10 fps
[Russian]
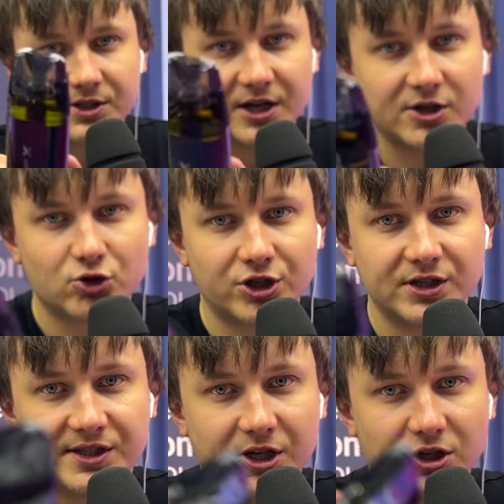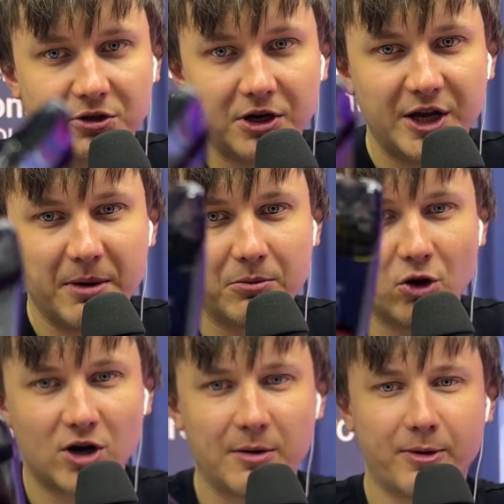сразу же сделать либо
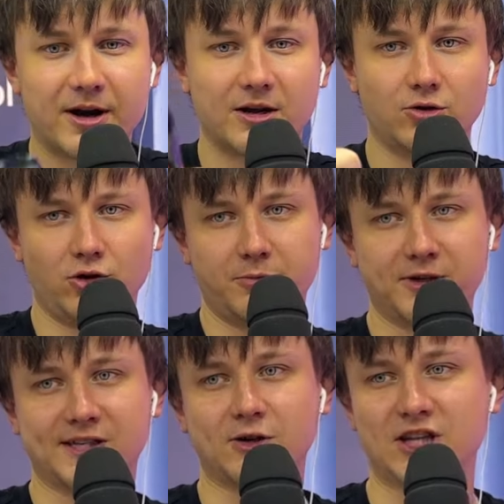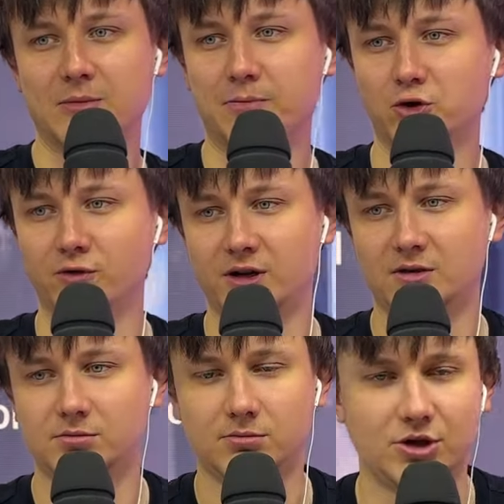много пара, ну или при закрытом обдуве
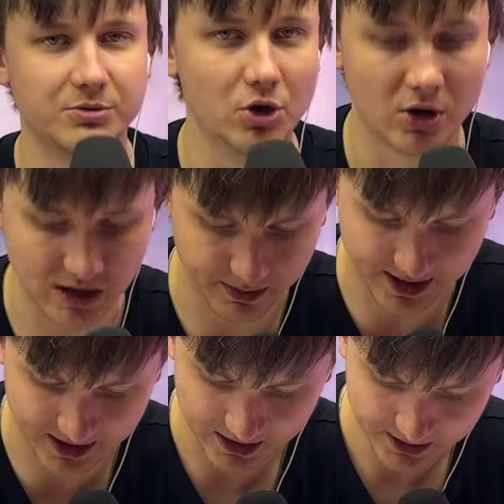немного пара